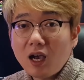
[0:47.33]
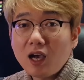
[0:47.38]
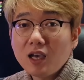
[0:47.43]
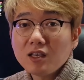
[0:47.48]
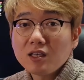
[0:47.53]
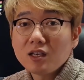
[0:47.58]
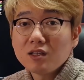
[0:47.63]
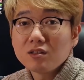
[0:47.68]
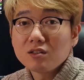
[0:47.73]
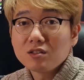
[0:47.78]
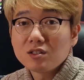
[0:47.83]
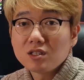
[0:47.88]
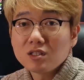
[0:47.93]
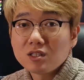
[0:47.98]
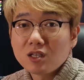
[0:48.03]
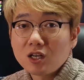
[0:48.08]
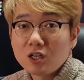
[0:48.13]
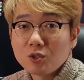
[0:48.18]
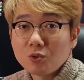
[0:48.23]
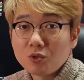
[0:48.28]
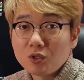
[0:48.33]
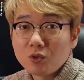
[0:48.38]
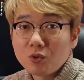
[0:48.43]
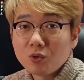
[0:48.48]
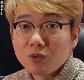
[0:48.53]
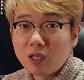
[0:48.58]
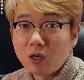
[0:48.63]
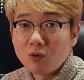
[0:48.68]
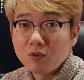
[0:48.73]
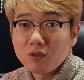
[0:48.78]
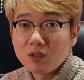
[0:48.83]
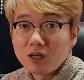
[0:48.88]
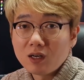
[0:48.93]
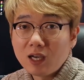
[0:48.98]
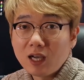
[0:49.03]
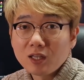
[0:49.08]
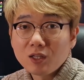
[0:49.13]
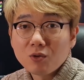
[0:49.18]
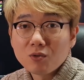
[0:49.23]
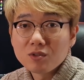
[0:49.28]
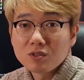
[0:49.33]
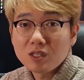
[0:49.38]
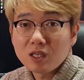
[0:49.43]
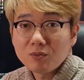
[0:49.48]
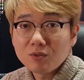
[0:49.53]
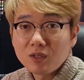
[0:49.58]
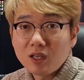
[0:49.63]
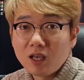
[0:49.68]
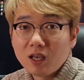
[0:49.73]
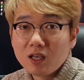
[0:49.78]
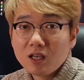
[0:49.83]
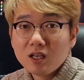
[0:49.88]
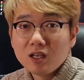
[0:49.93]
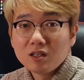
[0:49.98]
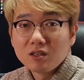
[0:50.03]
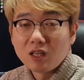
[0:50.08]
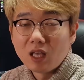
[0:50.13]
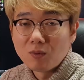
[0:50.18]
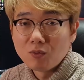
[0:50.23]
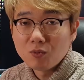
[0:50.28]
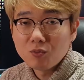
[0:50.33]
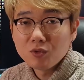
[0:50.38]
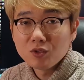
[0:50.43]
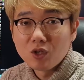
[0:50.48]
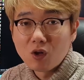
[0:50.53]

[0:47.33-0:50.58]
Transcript: 하이엔드 시장을 노리고 나온 라데온 7의 대부분